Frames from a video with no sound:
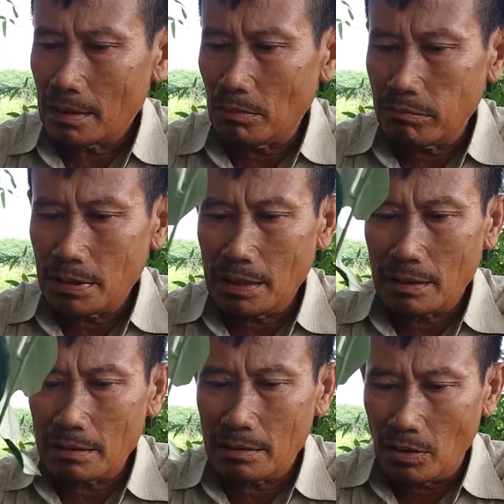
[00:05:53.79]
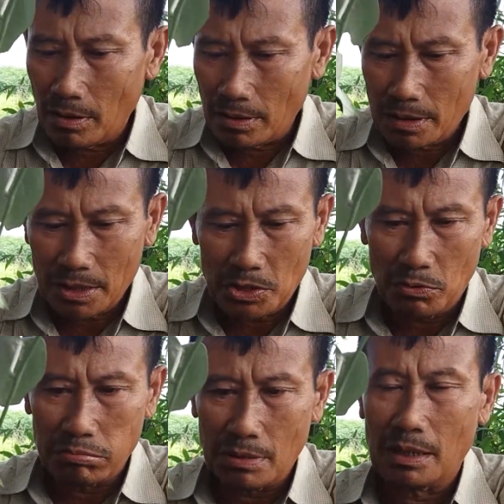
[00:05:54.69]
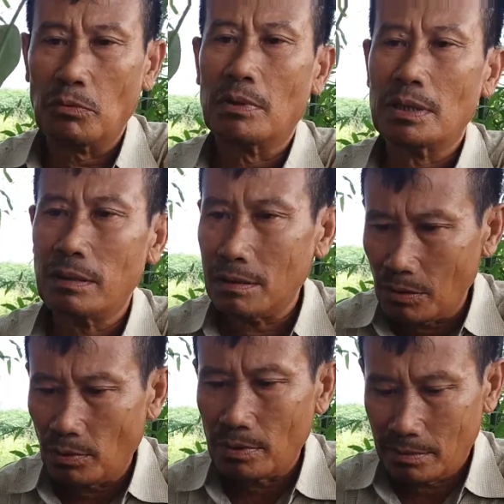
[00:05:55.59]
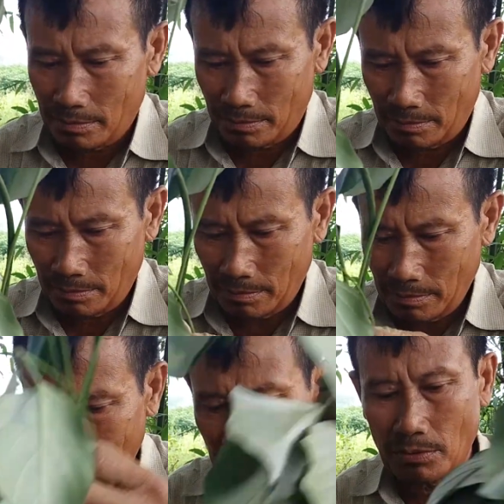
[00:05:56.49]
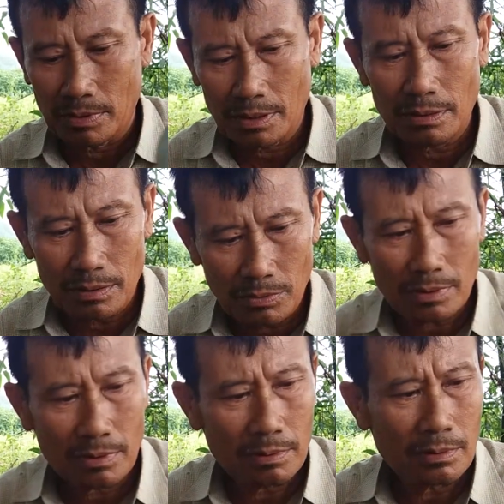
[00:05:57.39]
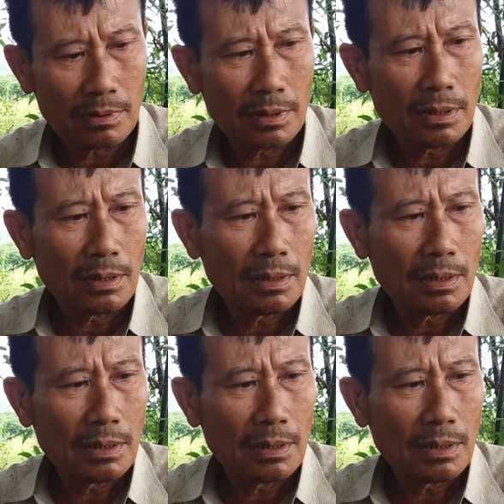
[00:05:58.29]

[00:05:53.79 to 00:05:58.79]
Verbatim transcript: trong dân gian thì dùng nhiều cái thứ thuốc à. nhiều cái thứ thuốc yeah. Dạ.